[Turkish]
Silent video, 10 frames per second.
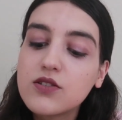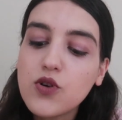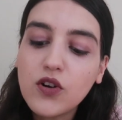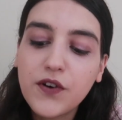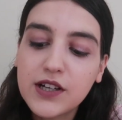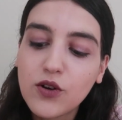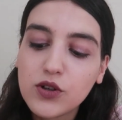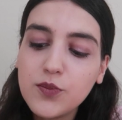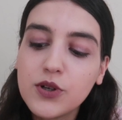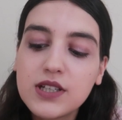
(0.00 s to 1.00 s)
Çok fakir
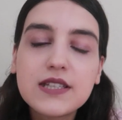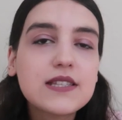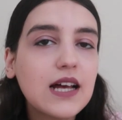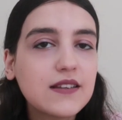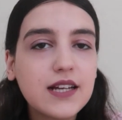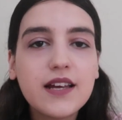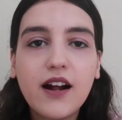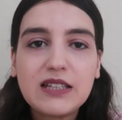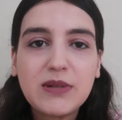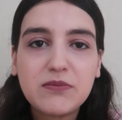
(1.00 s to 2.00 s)
olup insanlara
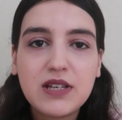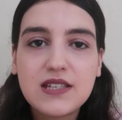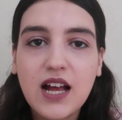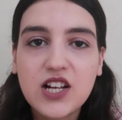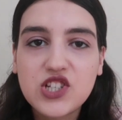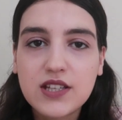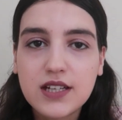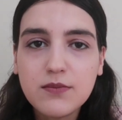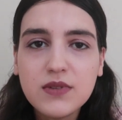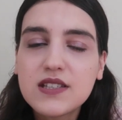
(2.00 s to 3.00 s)
yardım etmeyi tercih
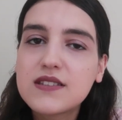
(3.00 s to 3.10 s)
ederim.